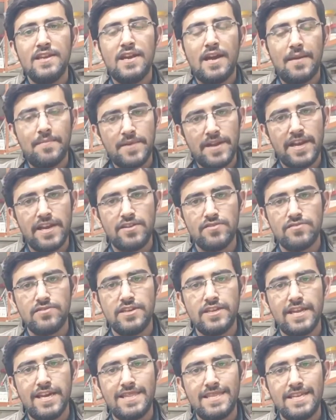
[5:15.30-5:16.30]
अपडेट
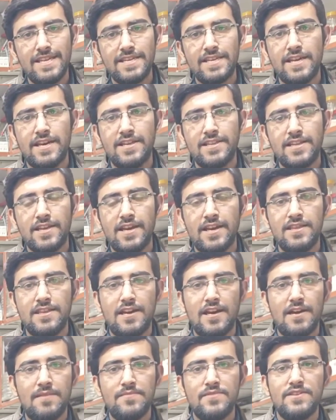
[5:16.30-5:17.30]
होती रहती है साथ
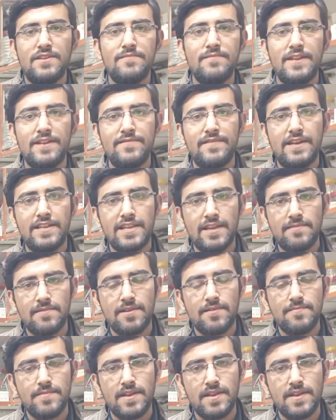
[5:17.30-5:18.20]
साथ आप मुझे मेरे व्हाट्सएप